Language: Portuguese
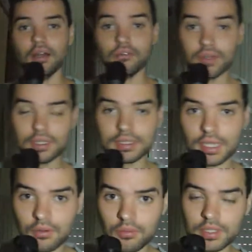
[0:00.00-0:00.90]
Aí eu falei, ele
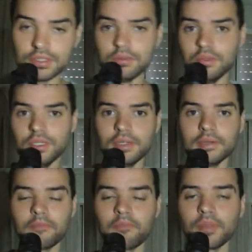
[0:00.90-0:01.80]
tá com medo de mim.
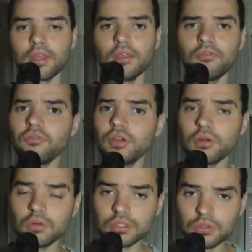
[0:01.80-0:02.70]
E fui,
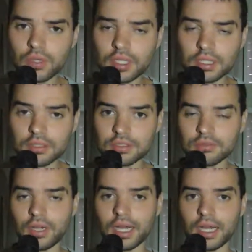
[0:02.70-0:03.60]
continuei andando
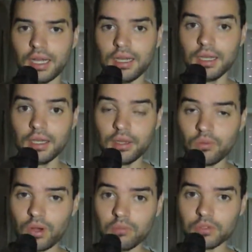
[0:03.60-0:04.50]
devagar e
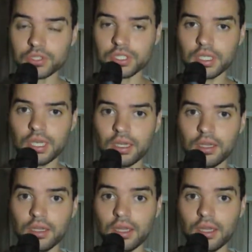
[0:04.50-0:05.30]
com a mochila